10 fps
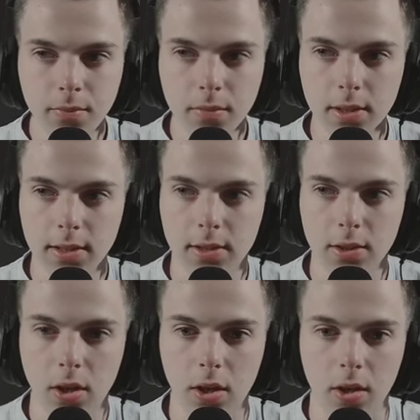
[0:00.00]

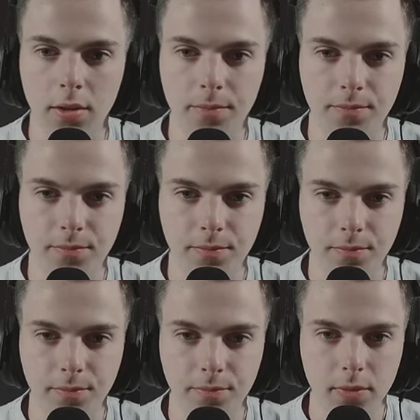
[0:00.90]
So.
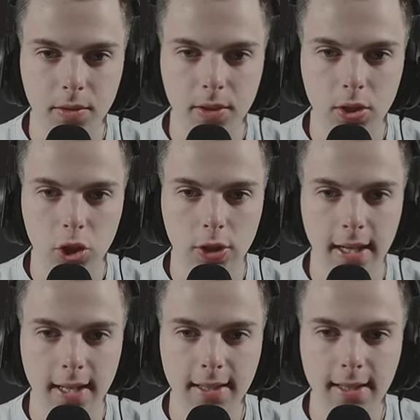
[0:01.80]

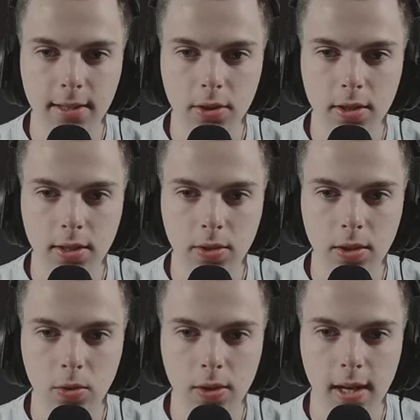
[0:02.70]
Staatliche Industrie oder
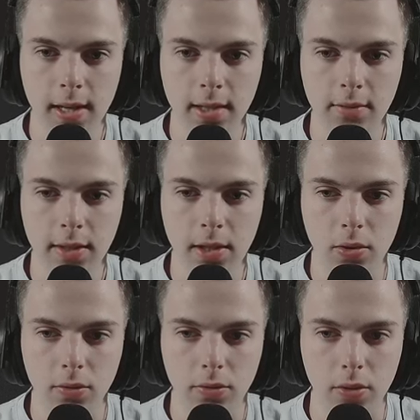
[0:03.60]
lokale
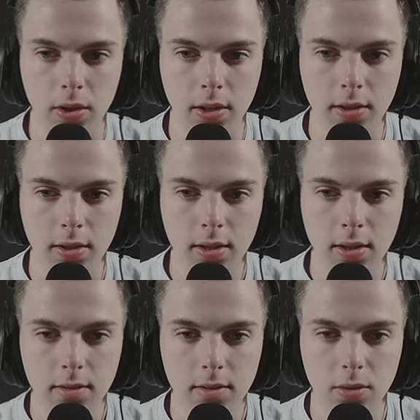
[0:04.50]
Entwicklung fördern?
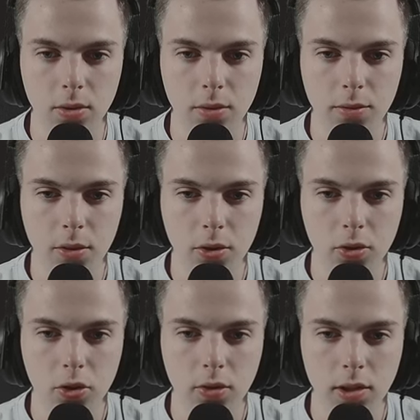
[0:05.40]
So,
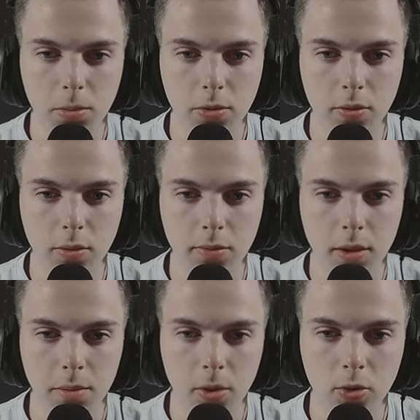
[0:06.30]
Forschungsgeschwindigkeit plus 5,
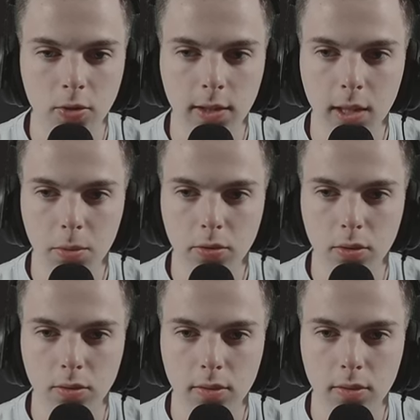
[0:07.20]
Baugeschwindigkeit plus 5.